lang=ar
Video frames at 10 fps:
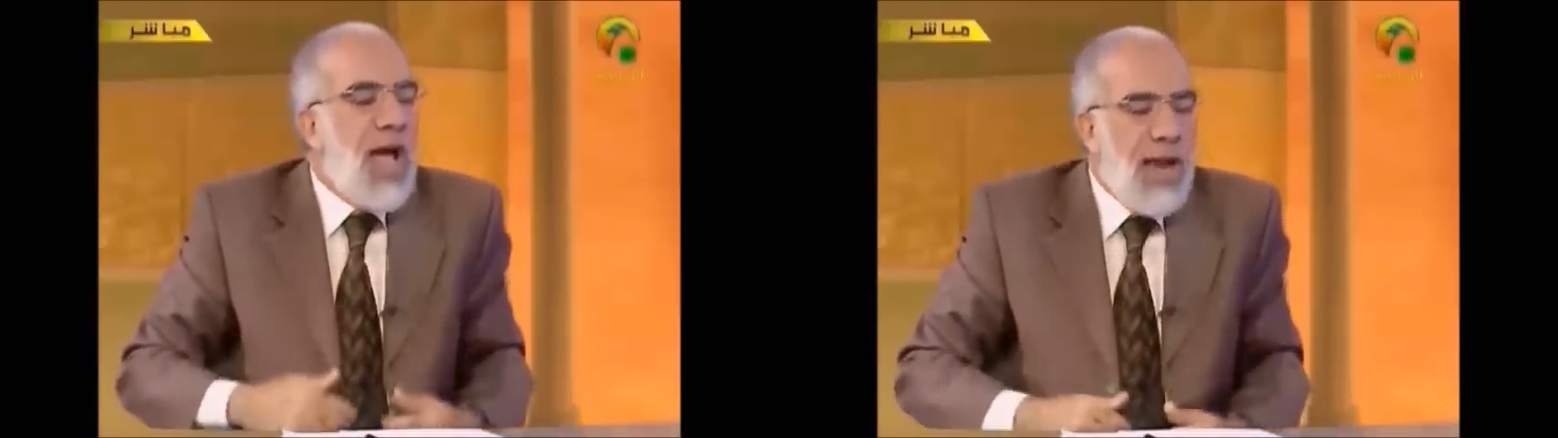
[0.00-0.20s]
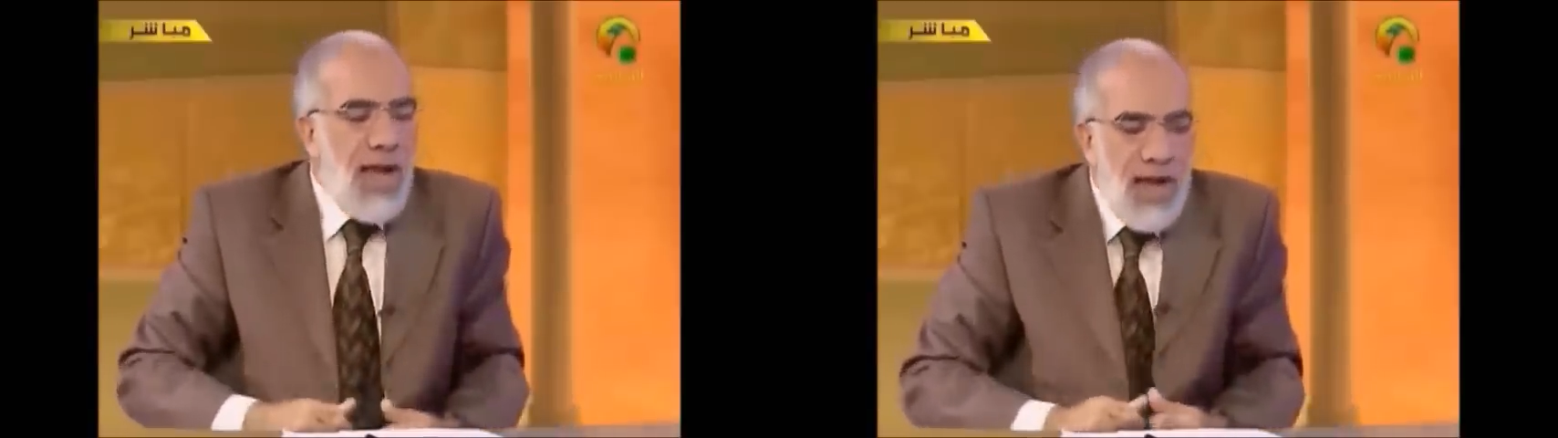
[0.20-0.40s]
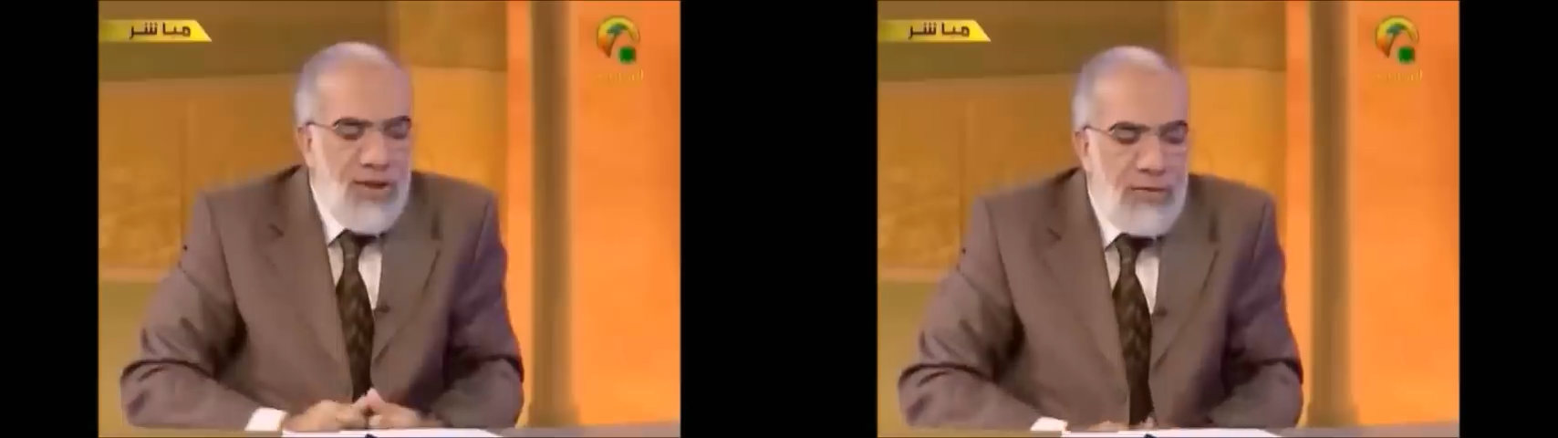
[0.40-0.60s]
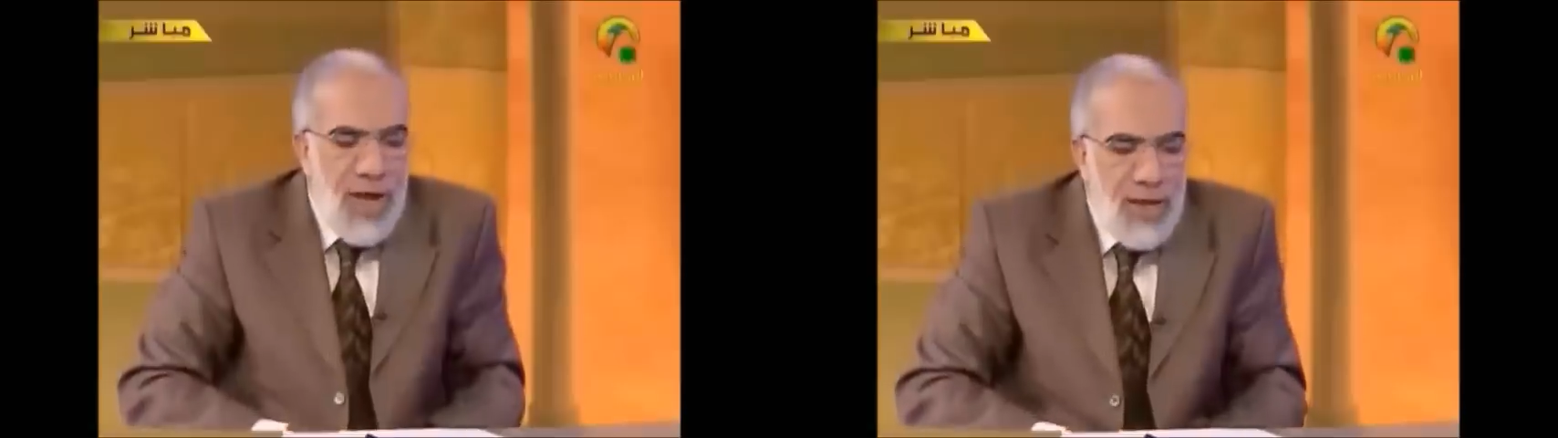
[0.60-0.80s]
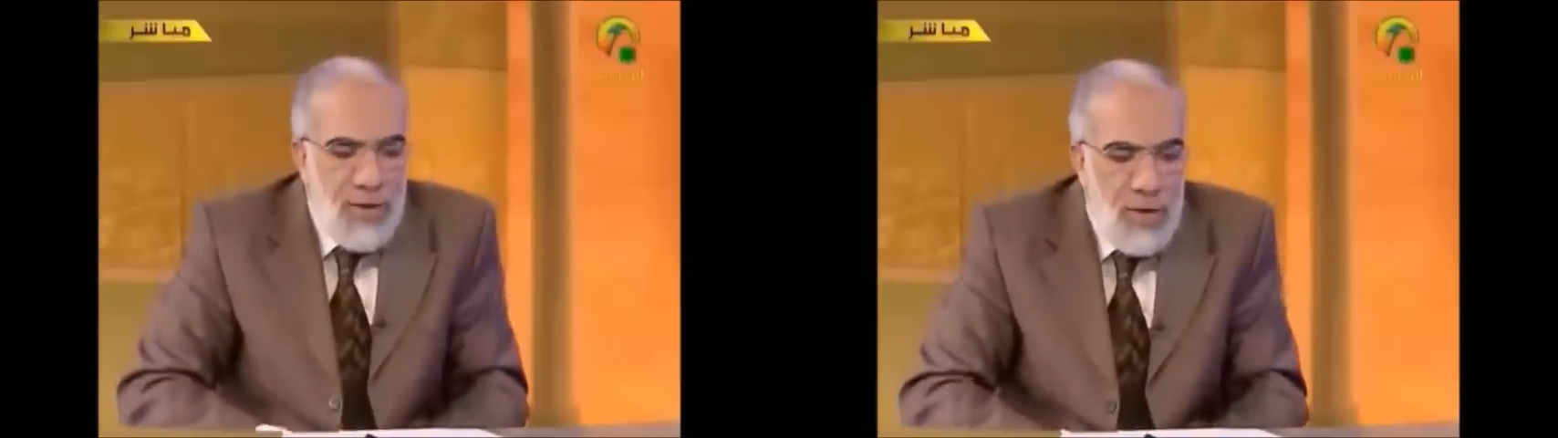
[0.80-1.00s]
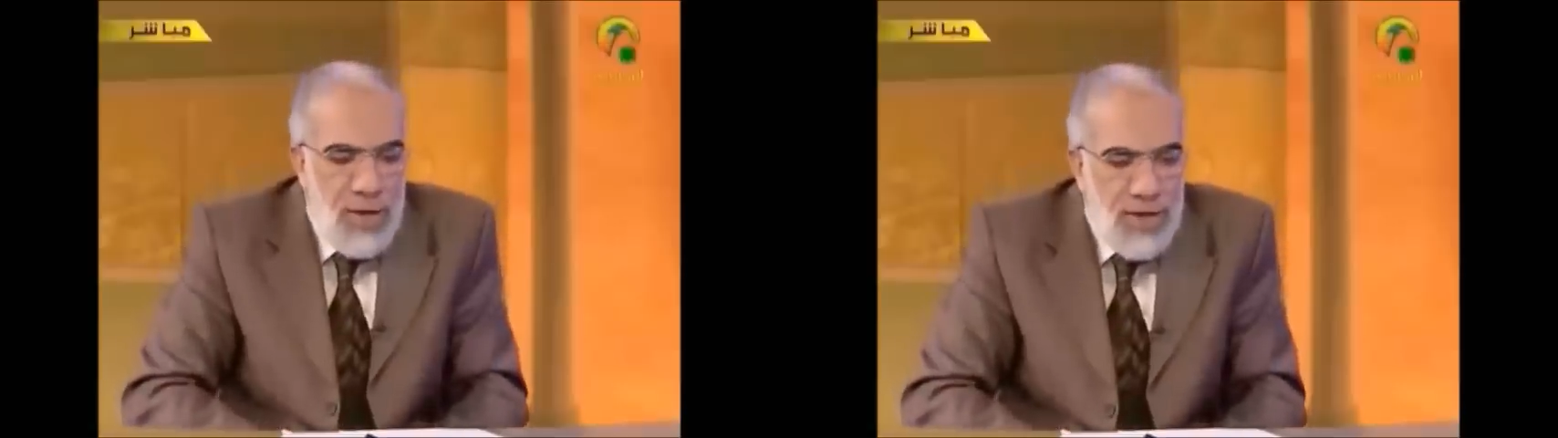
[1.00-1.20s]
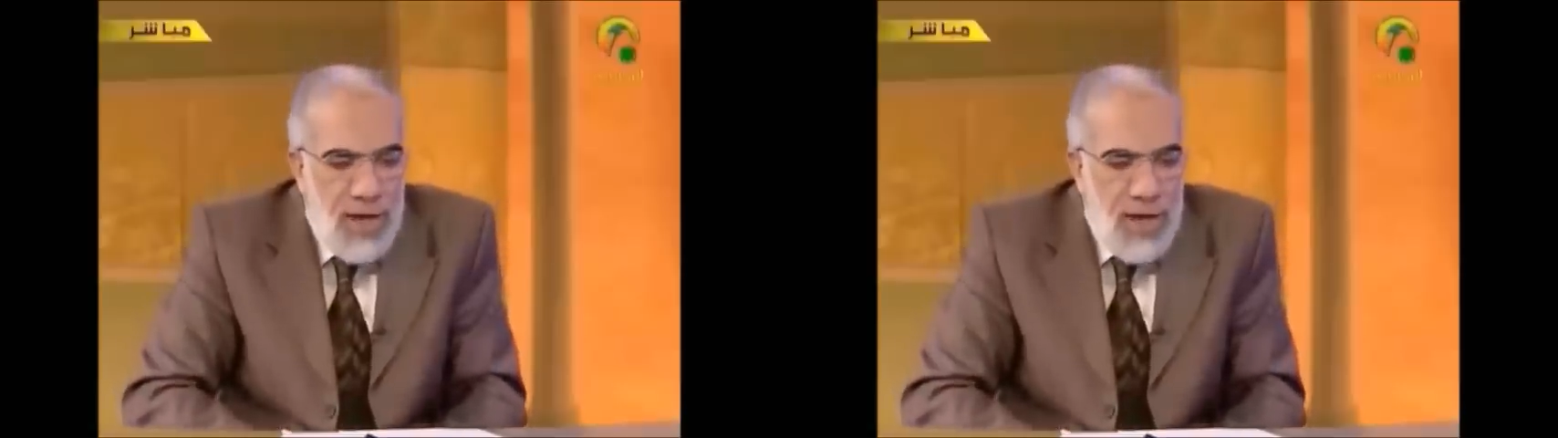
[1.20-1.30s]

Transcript: أن أقف بعد كل